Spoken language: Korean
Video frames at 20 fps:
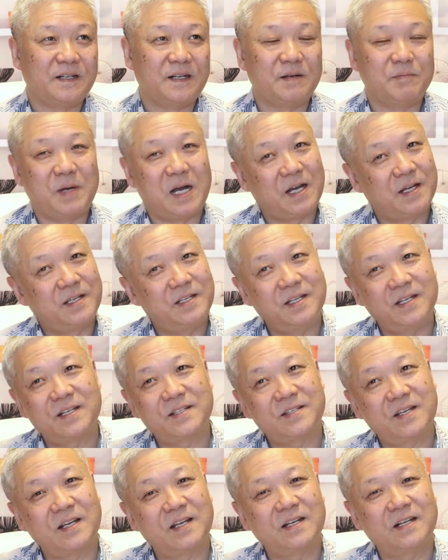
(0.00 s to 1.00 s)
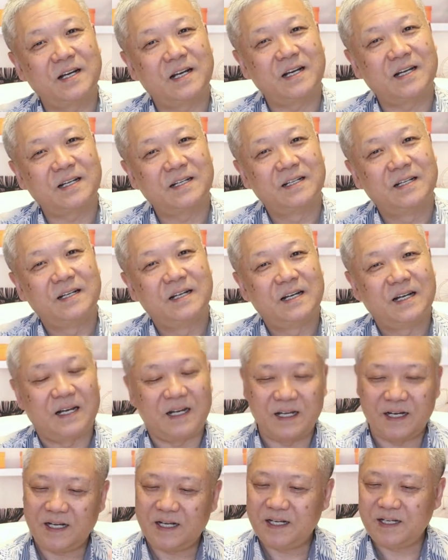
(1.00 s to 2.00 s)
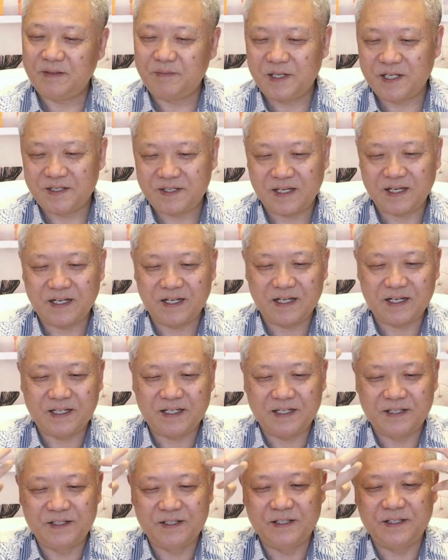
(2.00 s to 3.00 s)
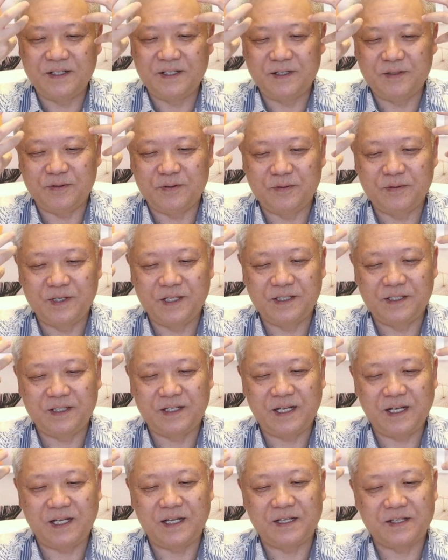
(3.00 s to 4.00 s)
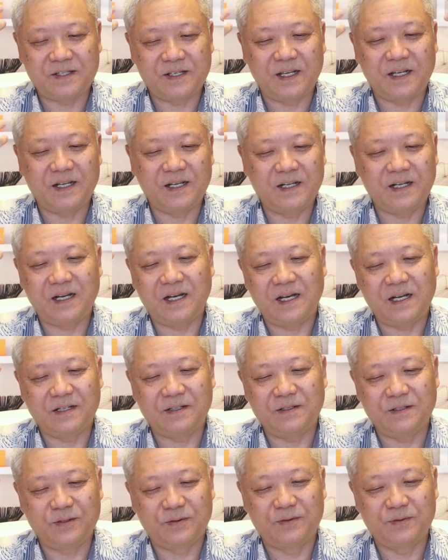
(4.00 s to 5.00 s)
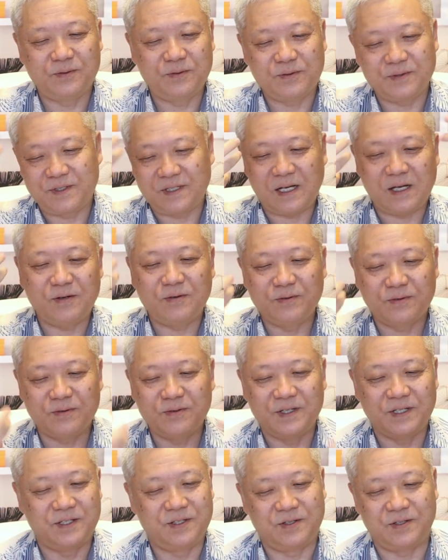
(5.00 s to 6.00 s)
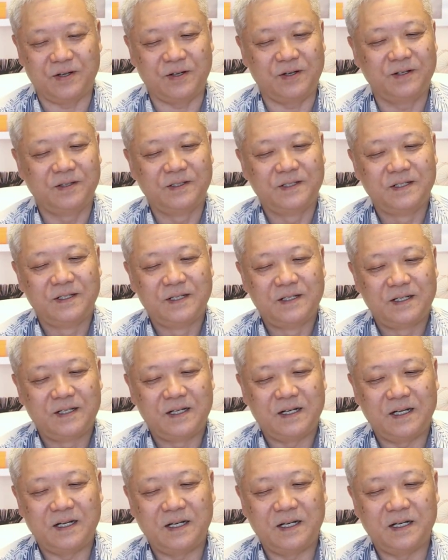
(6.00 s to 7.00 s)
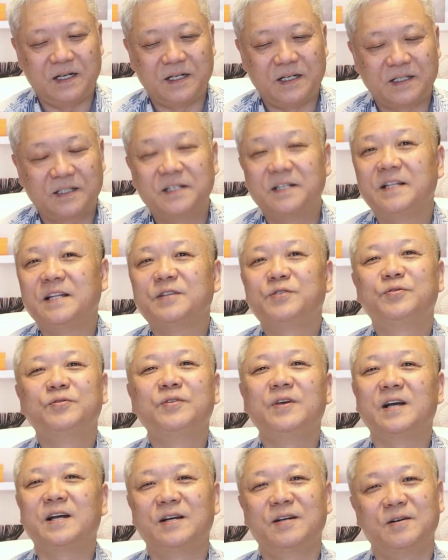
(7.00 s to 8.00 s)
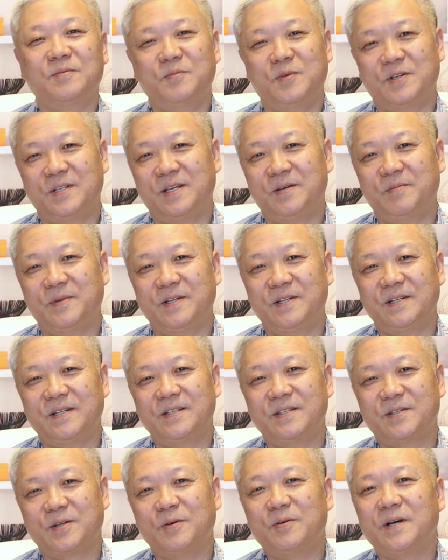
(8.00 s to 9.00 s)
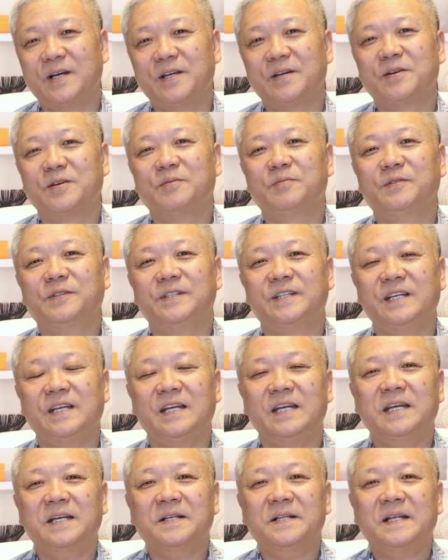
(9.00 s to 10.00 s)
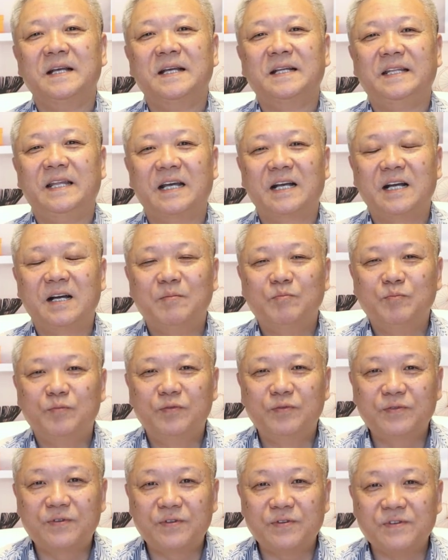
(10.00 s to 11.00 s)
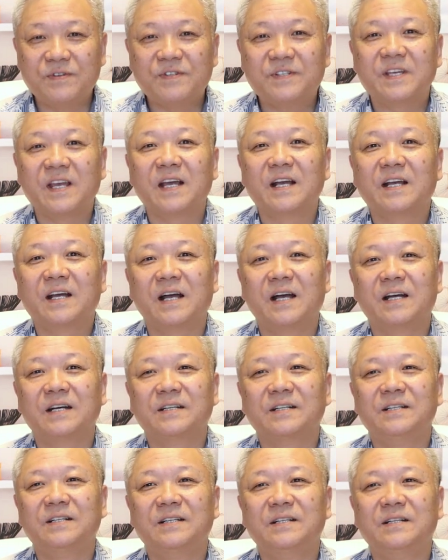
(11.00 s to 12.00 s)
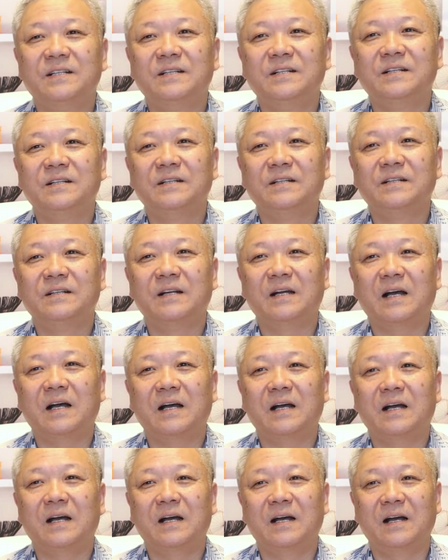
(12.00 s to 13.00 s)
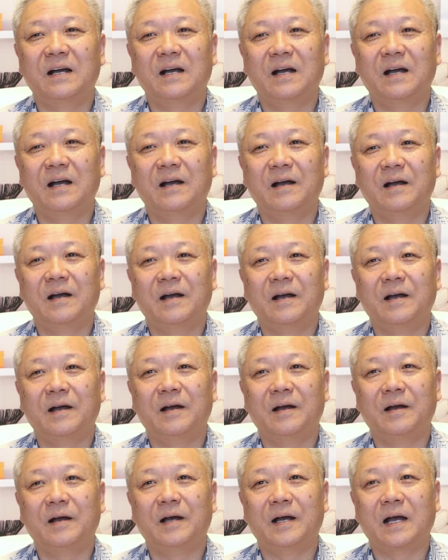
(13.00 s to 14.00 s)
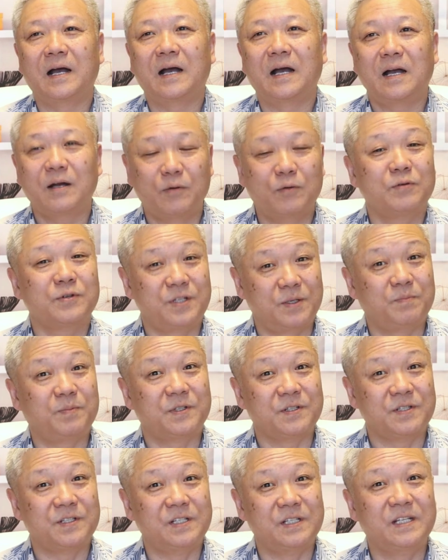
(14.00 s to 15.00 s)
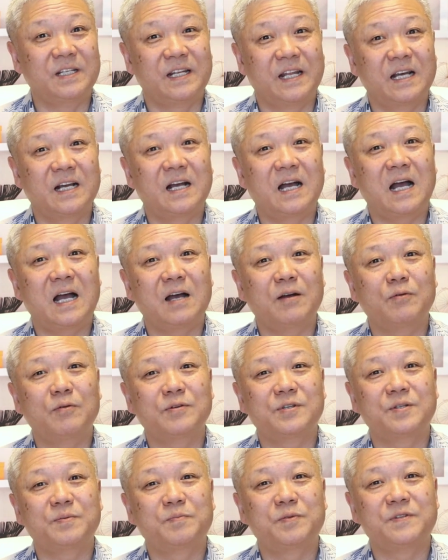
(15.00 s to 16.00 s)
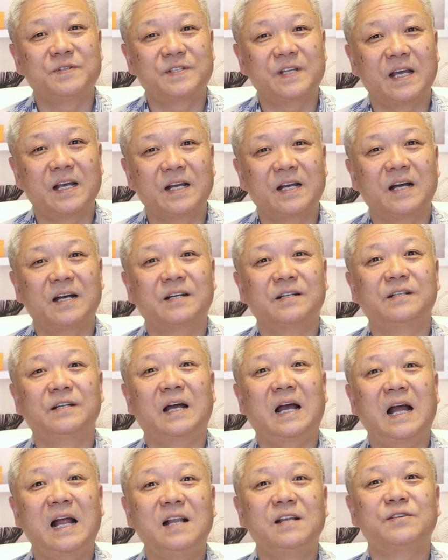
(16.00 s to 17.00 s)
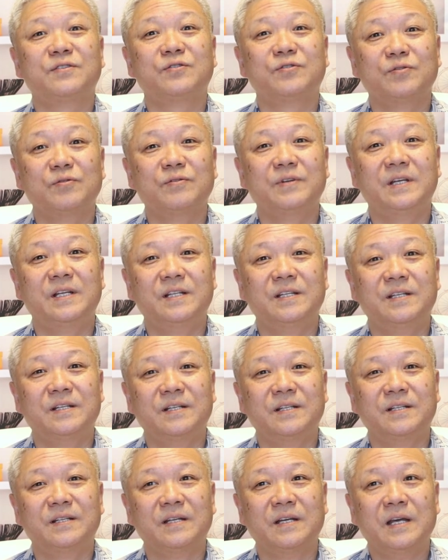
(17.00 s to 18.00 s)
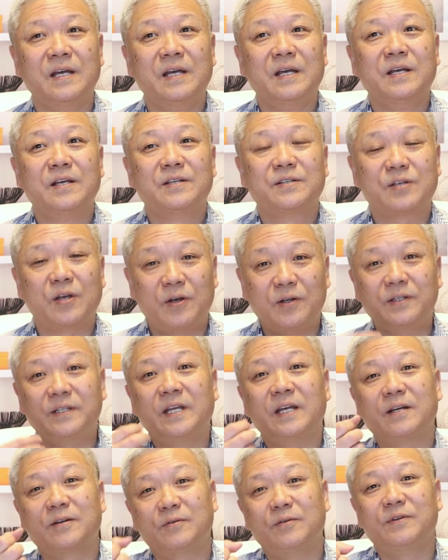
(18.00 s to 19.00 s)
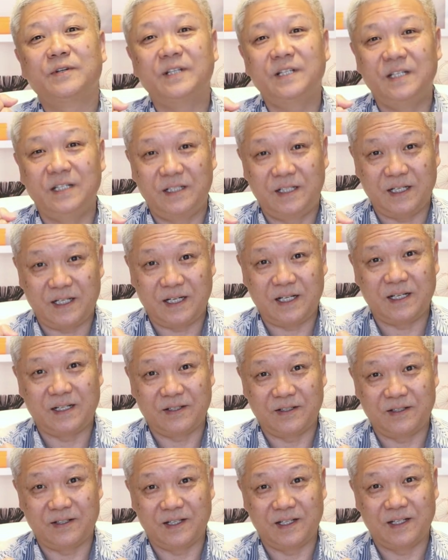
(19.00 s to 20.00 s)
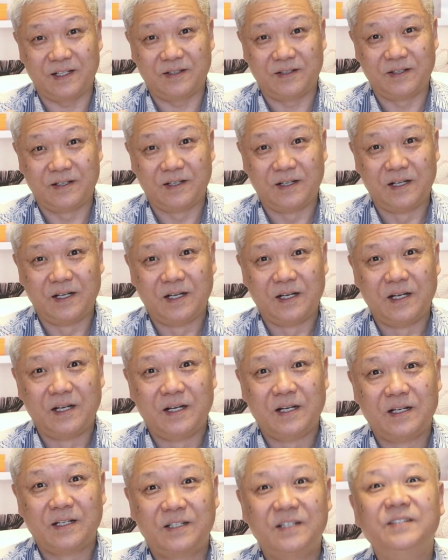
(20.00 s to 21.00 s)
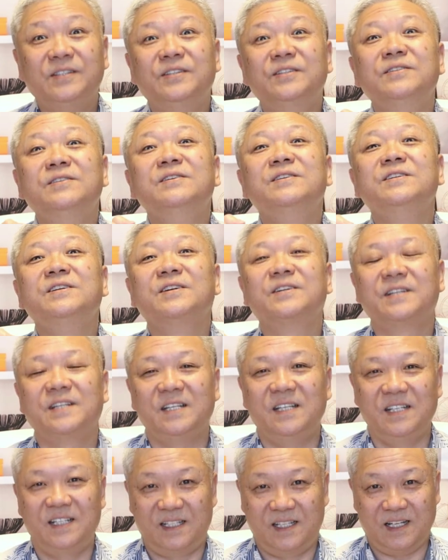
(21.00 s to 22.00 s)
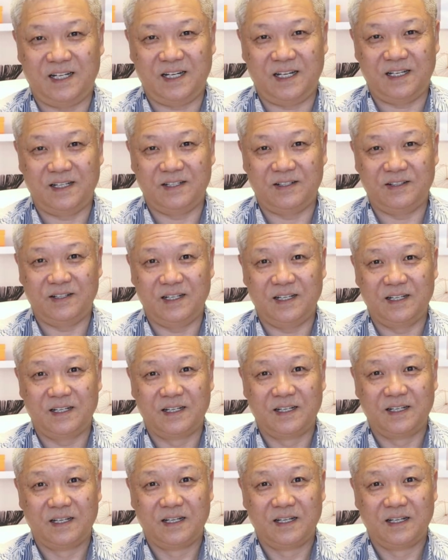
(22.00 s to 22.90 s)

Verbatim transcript: 아, 마귀의 생각, 하나님의 생각이 늘 우리들의 생각을 두고 싸우고 있죠. 아, 그런데 중요한 건 뭐냐면은 저와 여러분들이 내가 무슨 생각을 아, 하고 싶든지 내가 하고 싶은 생각을 할 수 있는 선택권이 있다라는 거예요. 그 능력이 있다라는 거예요.